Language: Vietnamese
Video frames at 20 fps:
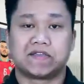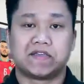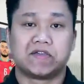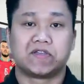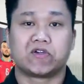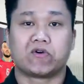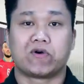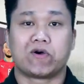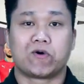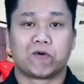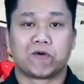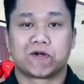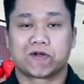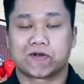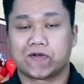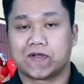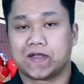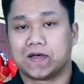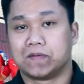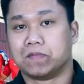đại diện châu Âu
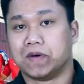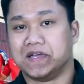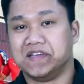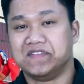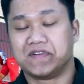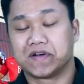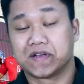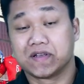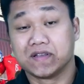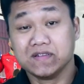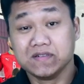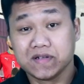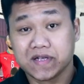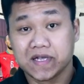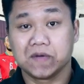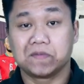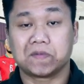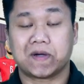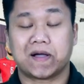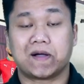đó là Mỹ và đương
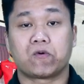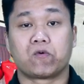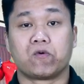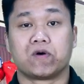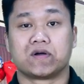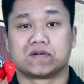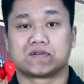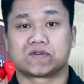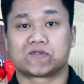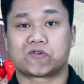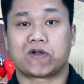kim Á quân